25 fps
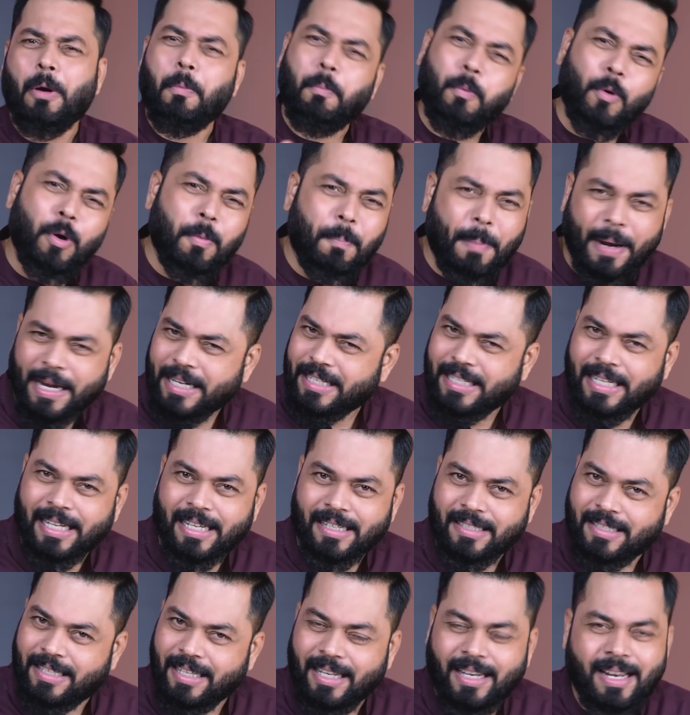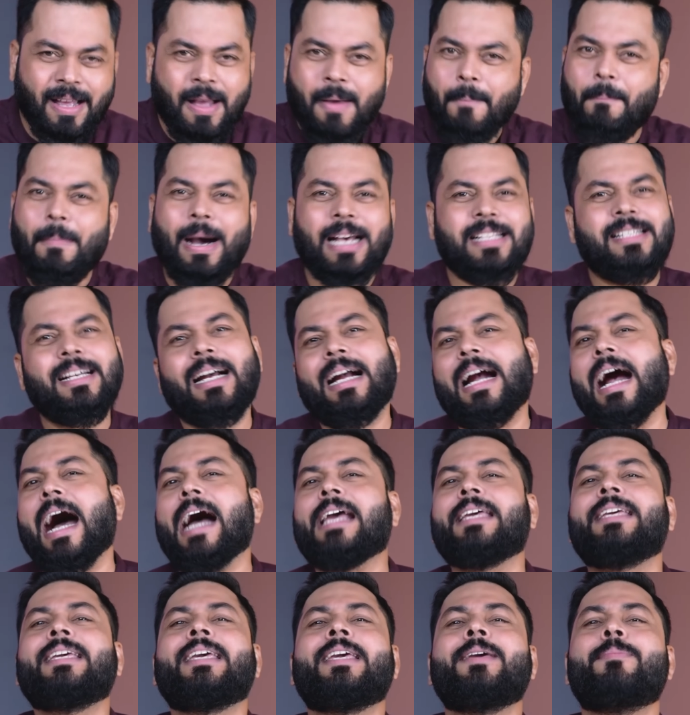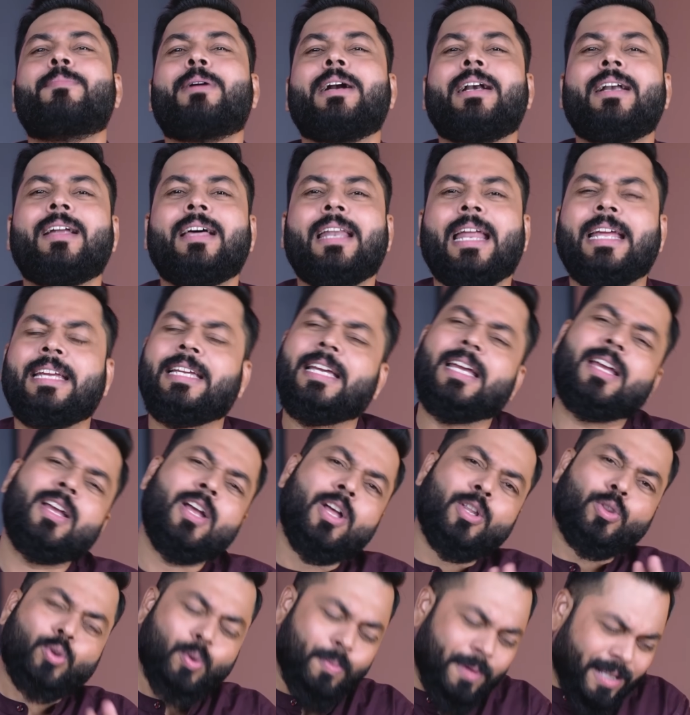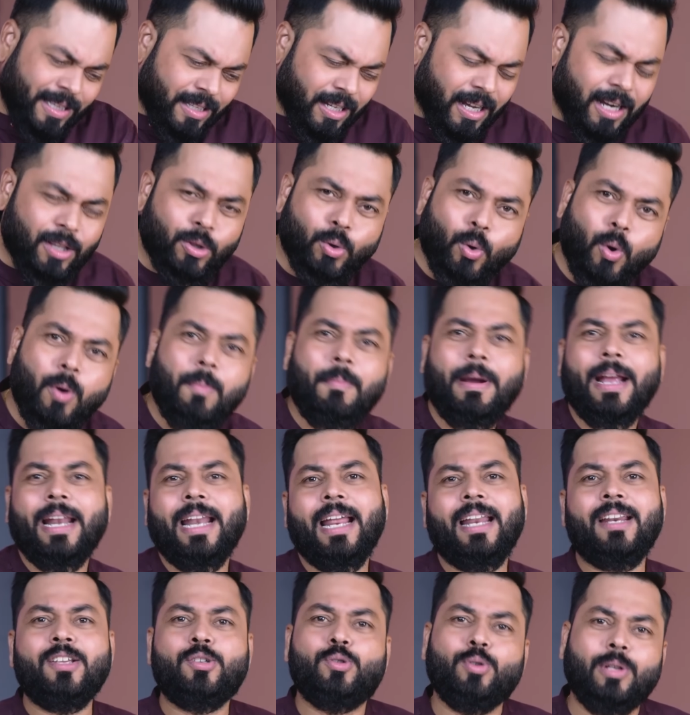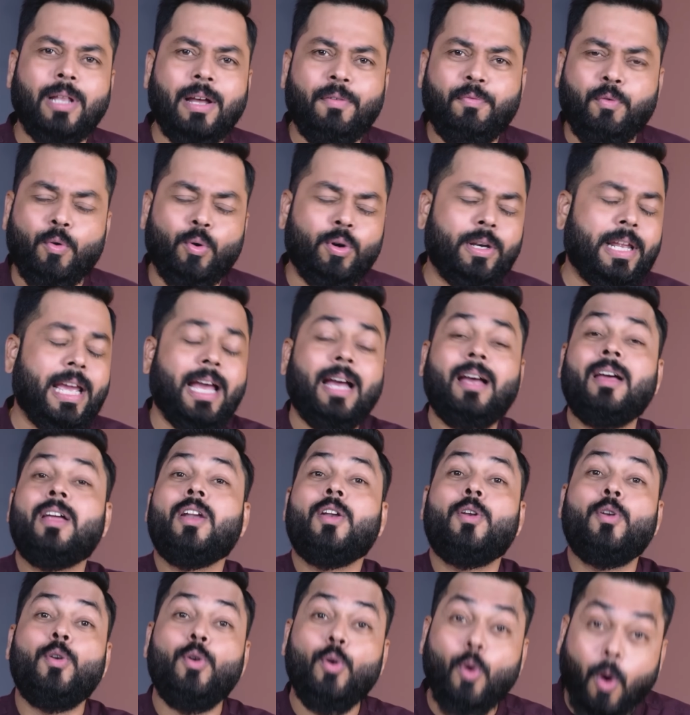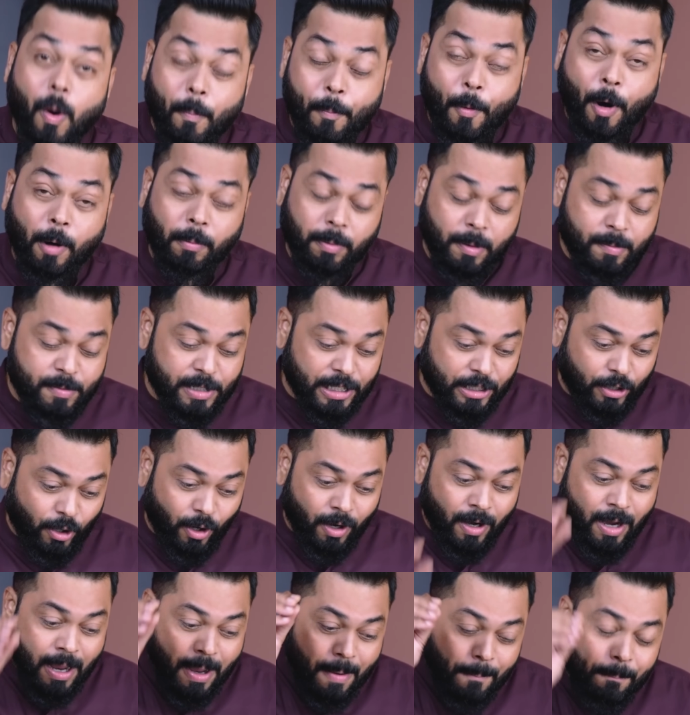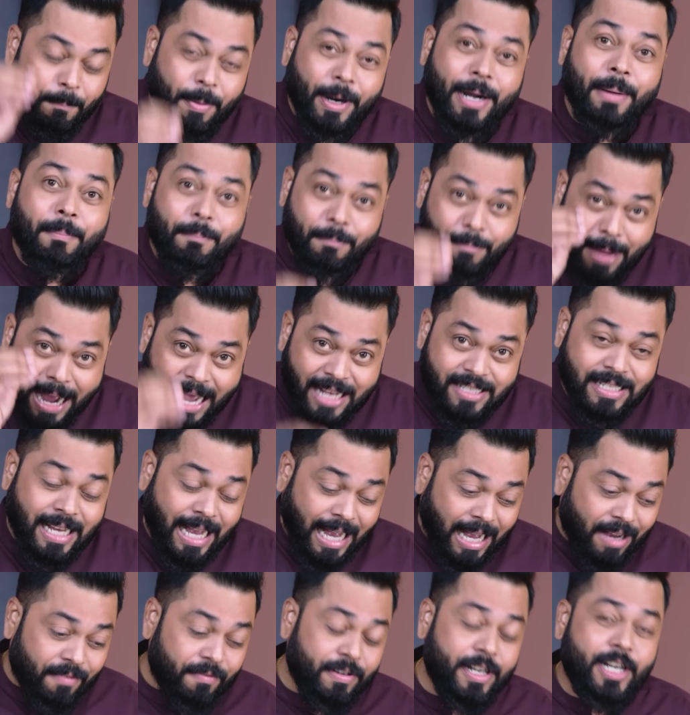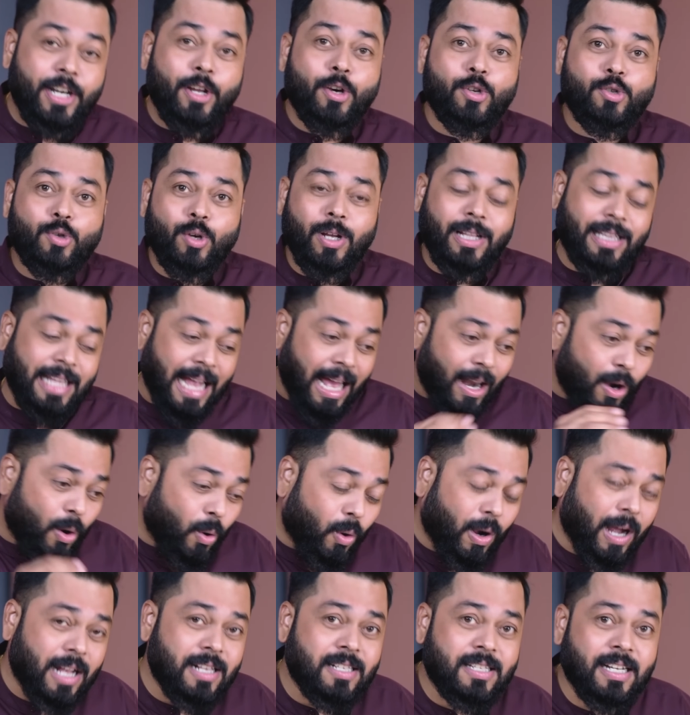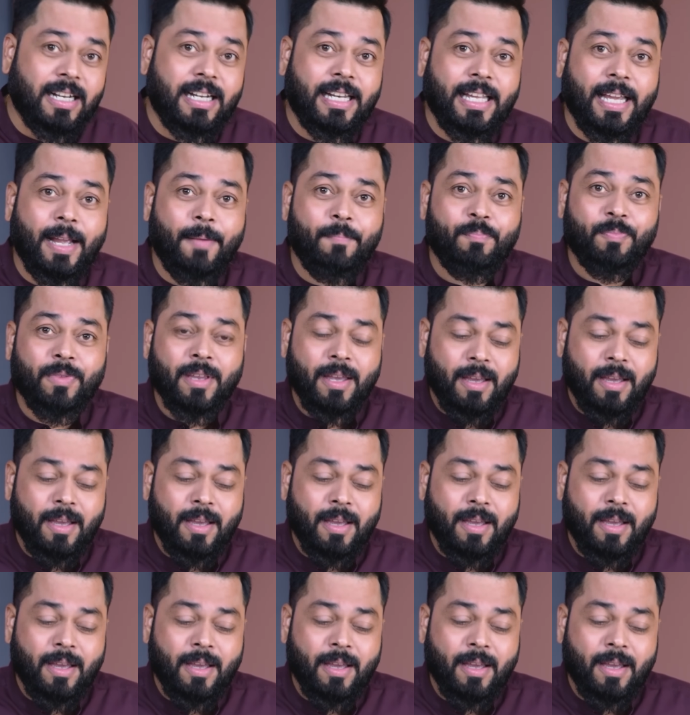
भरपूर पैसे मज का ही मन नहीं है तुम्हें दर दोन महीनिया फोन घया नो प्रॉब्लम्स एट ऑल पाजा हा वीडियो जो है तो लोकानी है